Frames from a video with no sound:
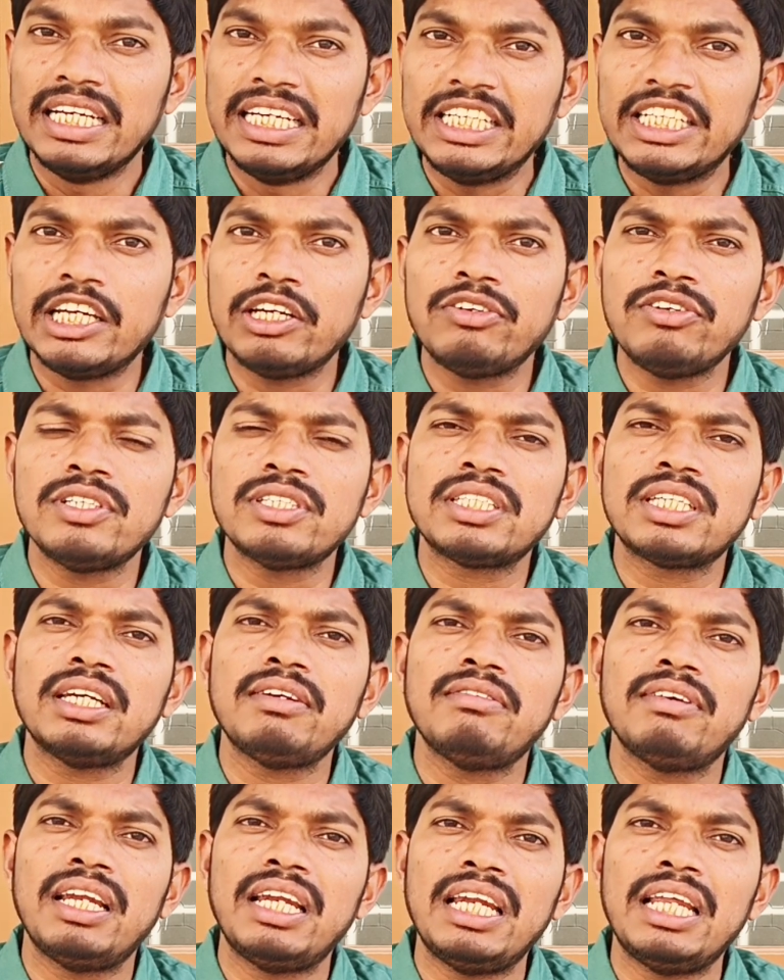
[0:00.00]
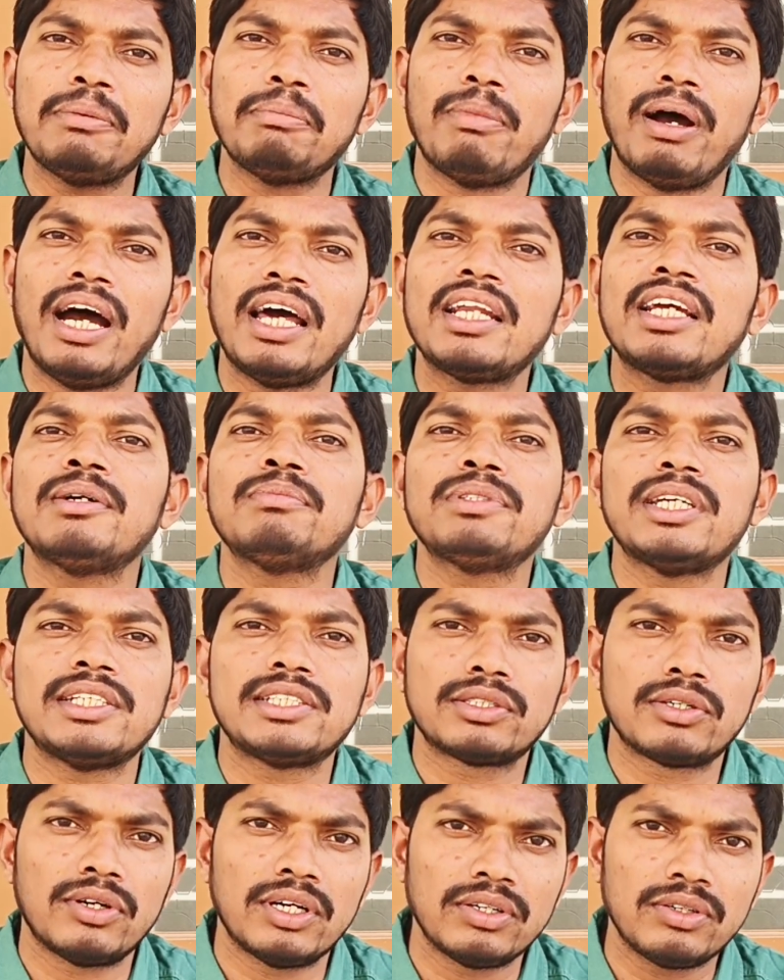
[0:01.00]
ఇంటర్వ్యూస్కి వెళ్ళే మార్గం
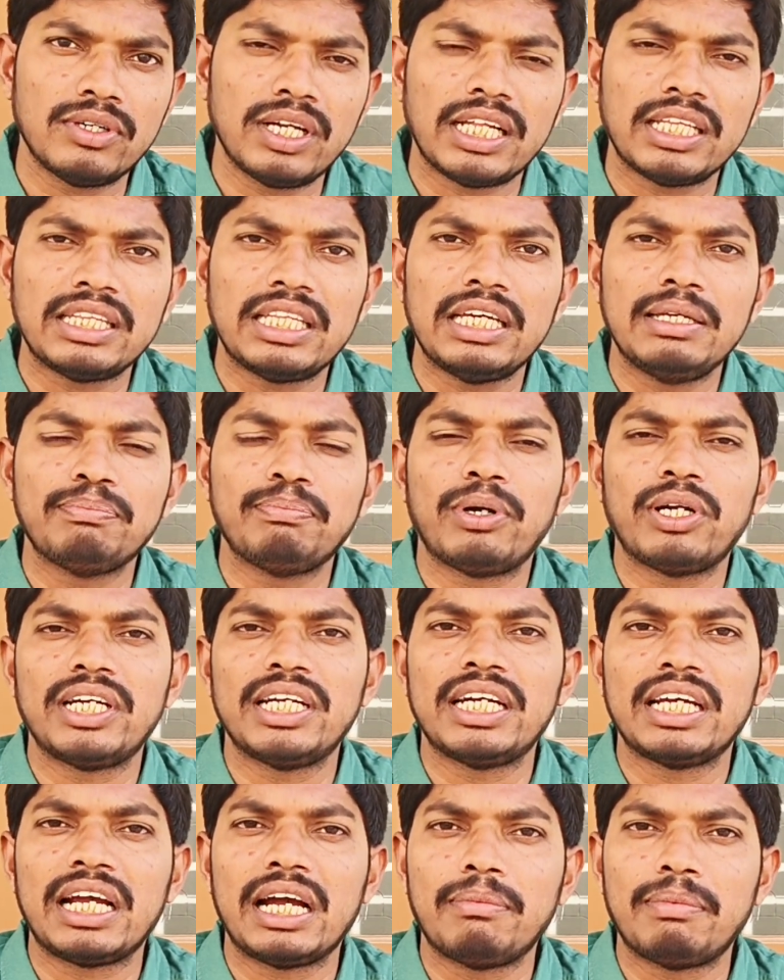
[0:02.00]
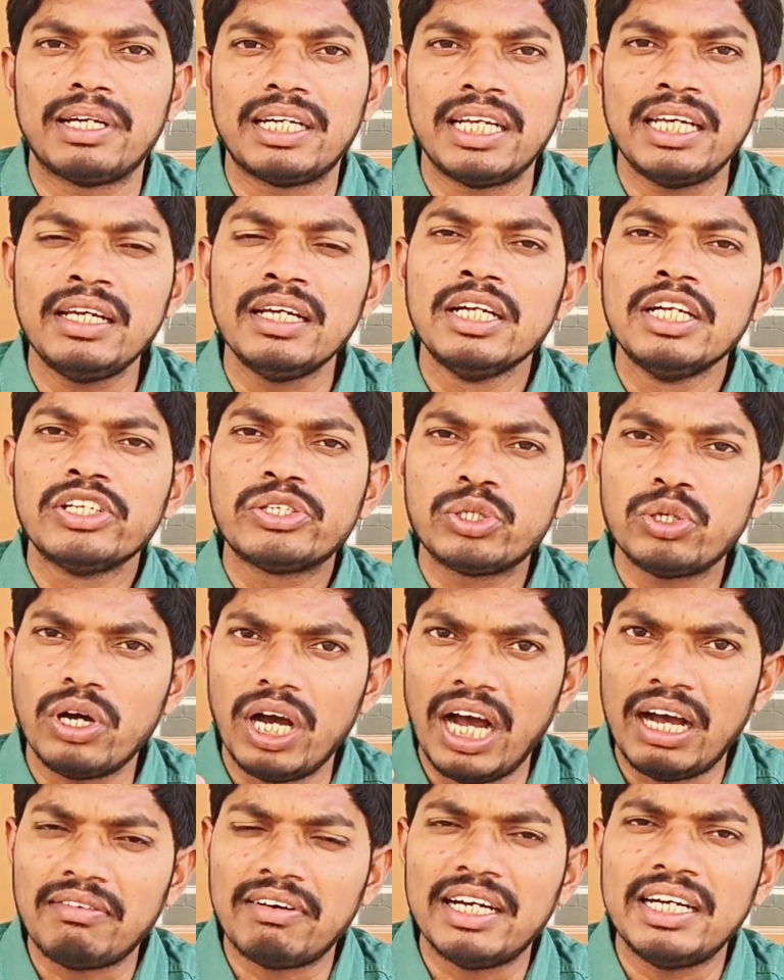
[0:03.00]
తెలుసుకోవడం కూడా అంతే ఇంపార్టెంట్ కాబట్టి సో
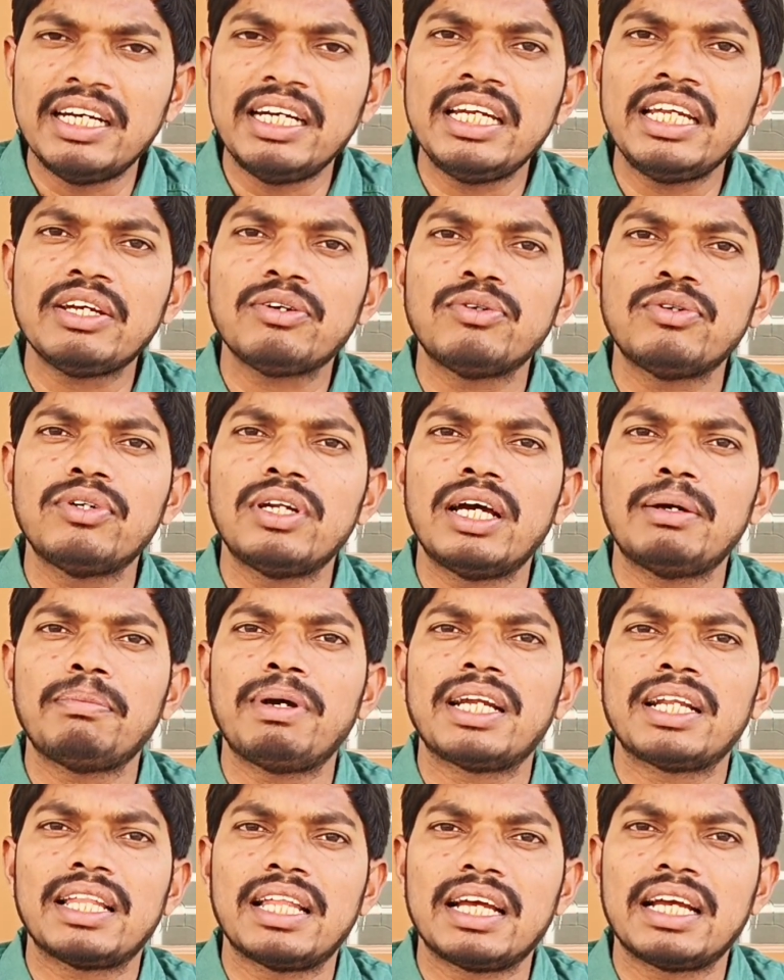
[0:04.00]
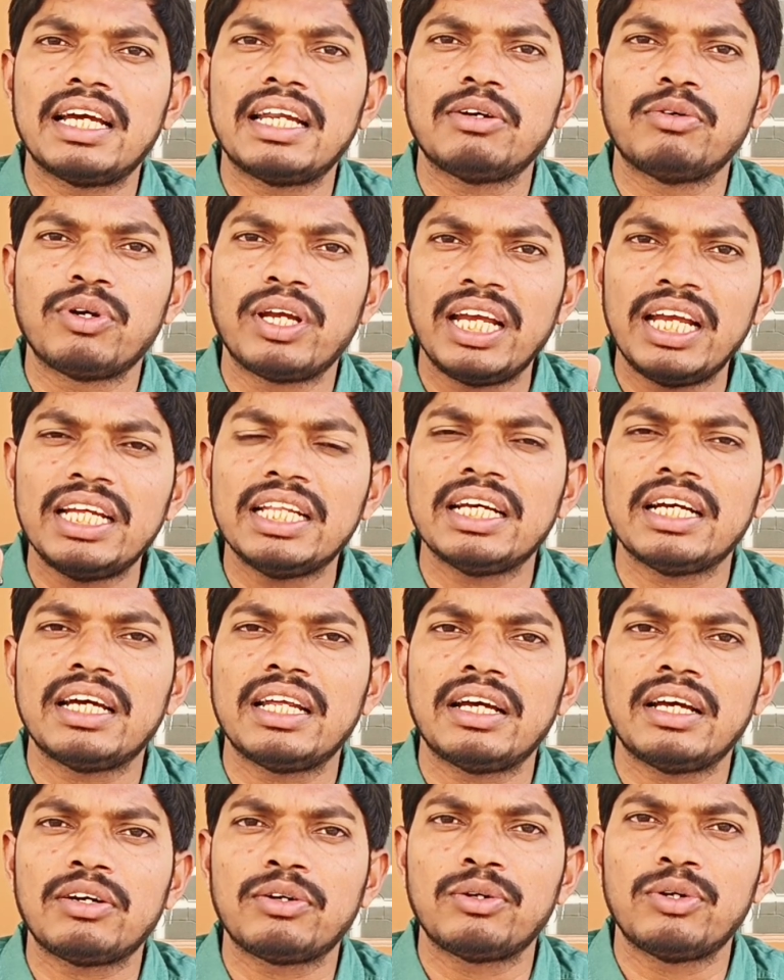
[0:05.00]
అవన్నీ అన్నీ కూడా మన దగ్గర ఒకే
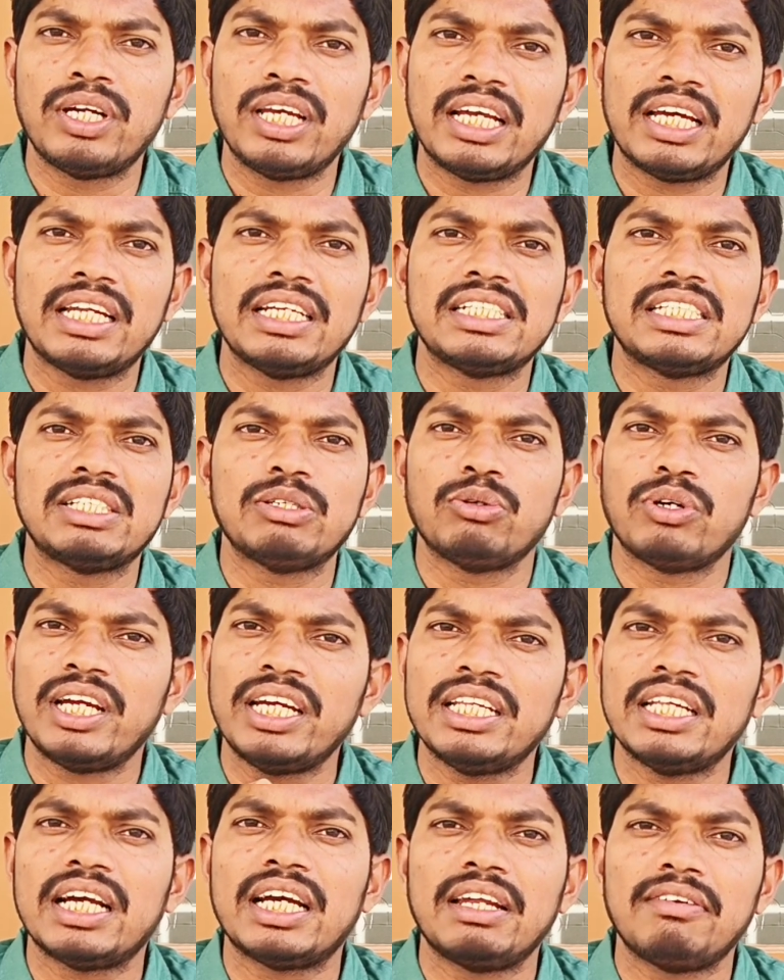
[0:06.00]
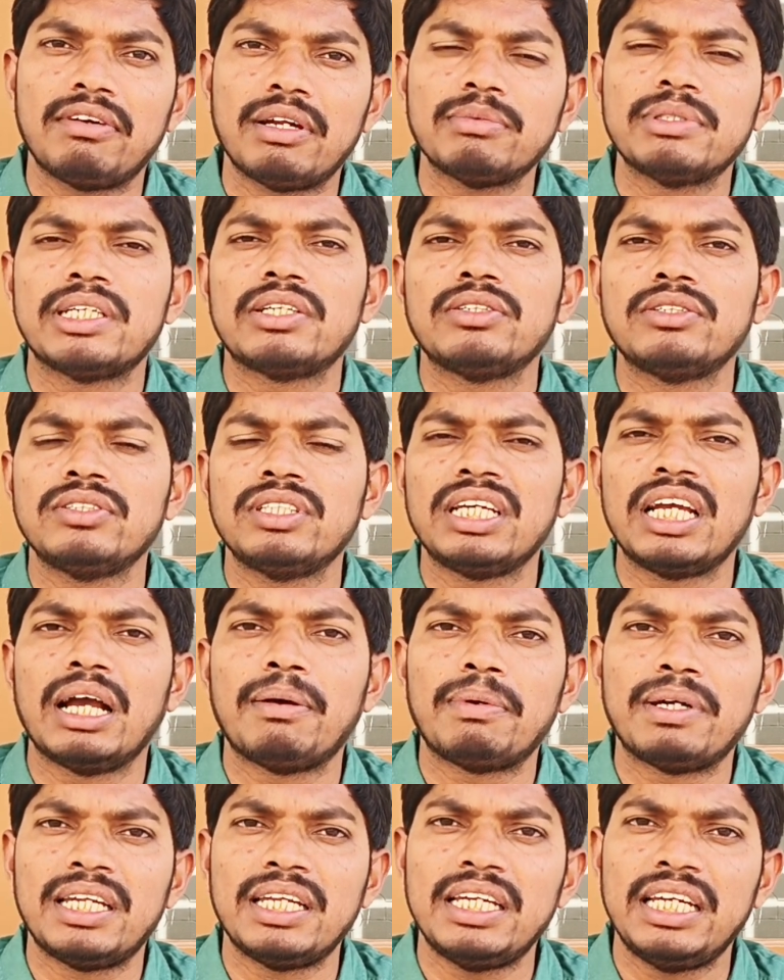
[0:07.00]
దగ్గర క్రోడీకరించి ఒకే దగ్గర ఇవ్వడం జరుగుతుంది
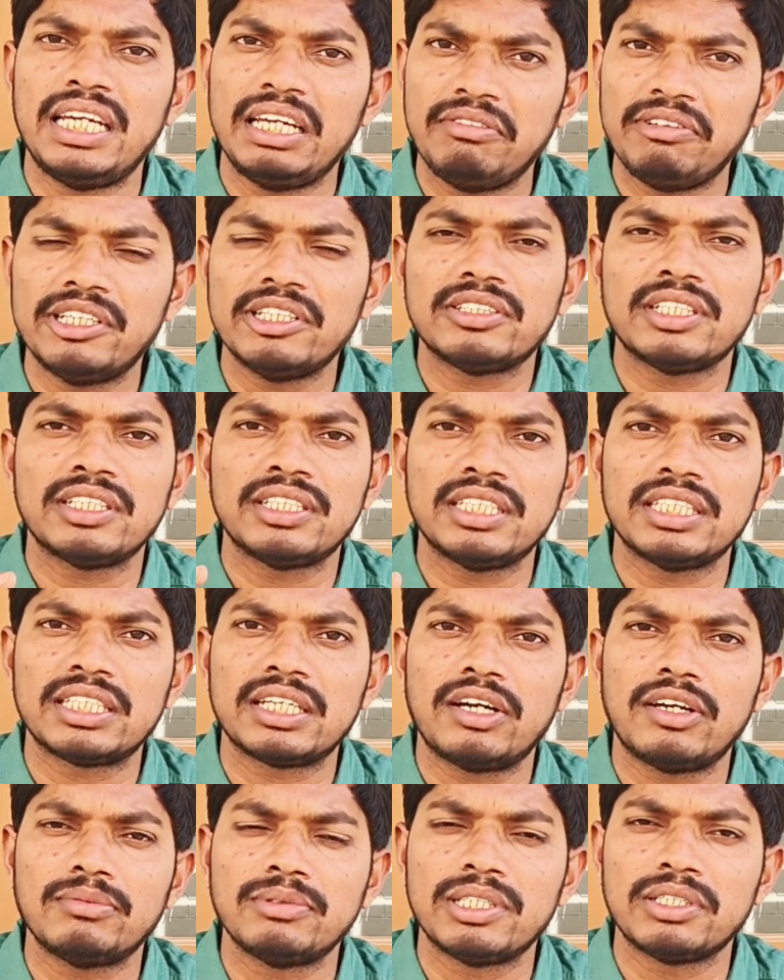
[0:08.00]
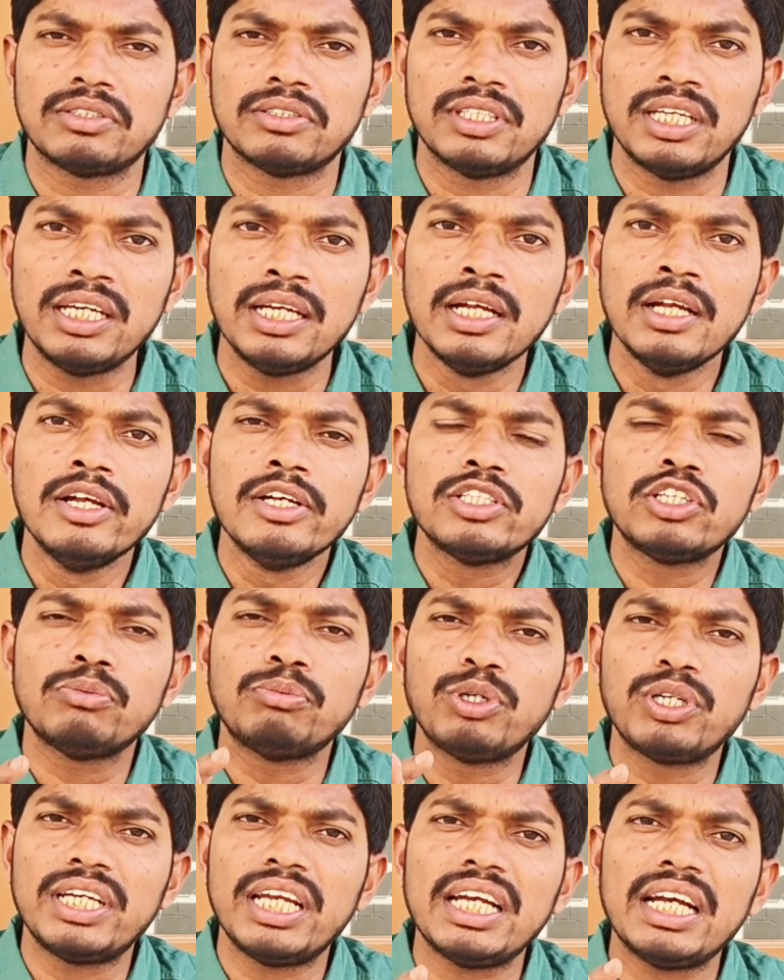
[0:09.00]
కాబట్టి నేను ఈ వీడియోస్ అయితే తీసుకురావడం జరుగుతుంది సో
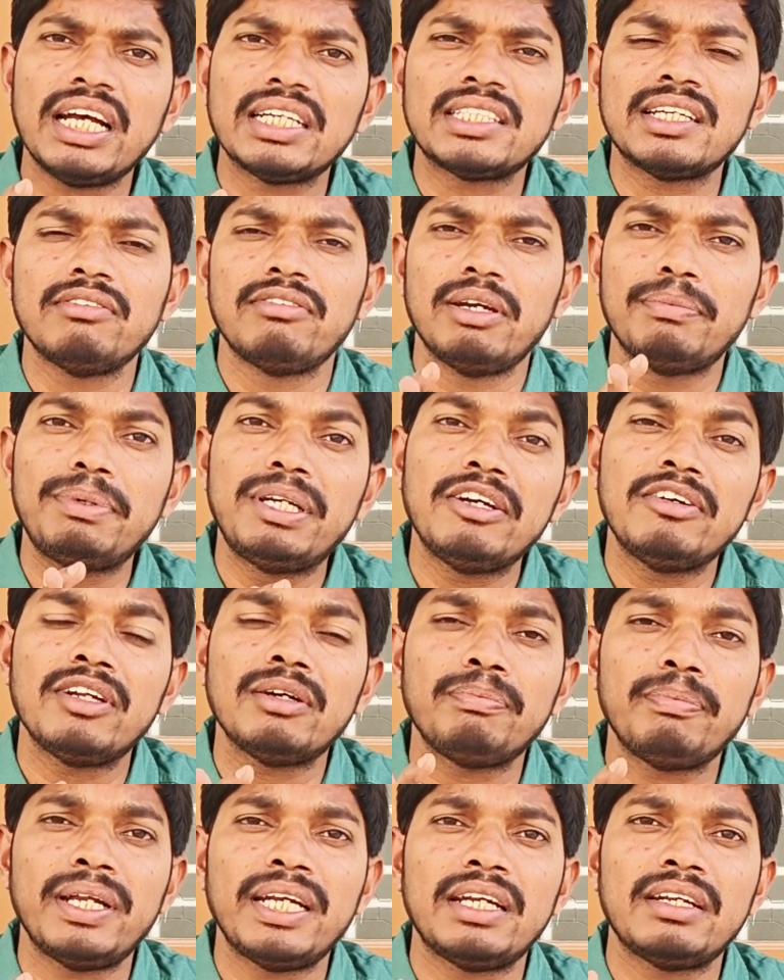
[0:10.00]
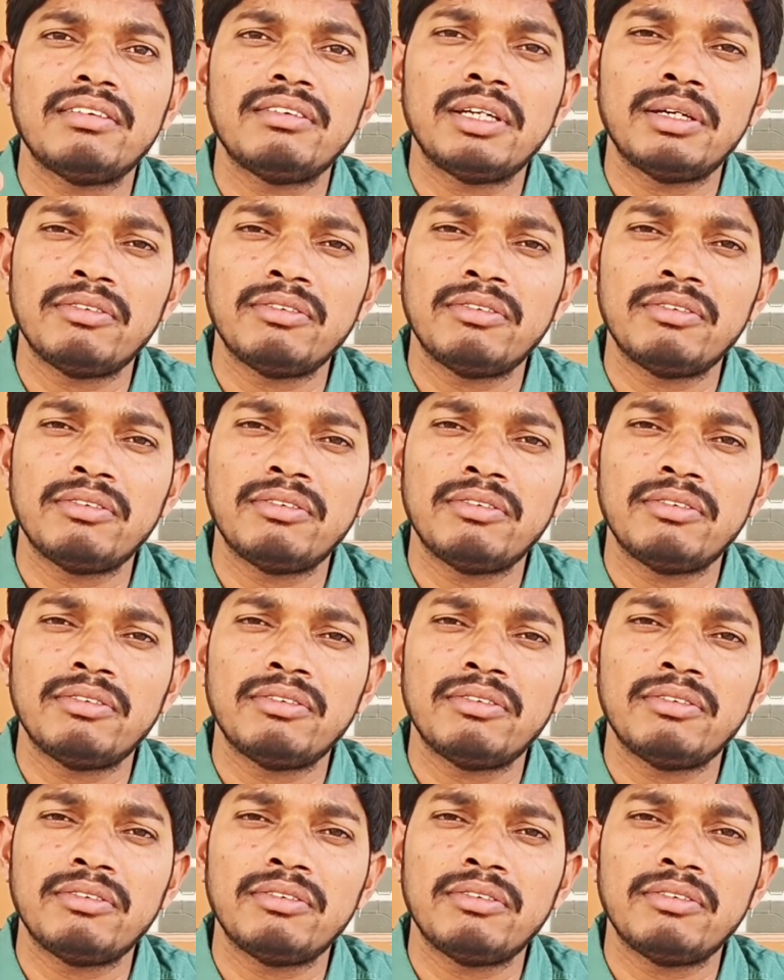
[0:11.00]
ముఖ్యంగా అసలు వెబ్ డెవలప్మెంట్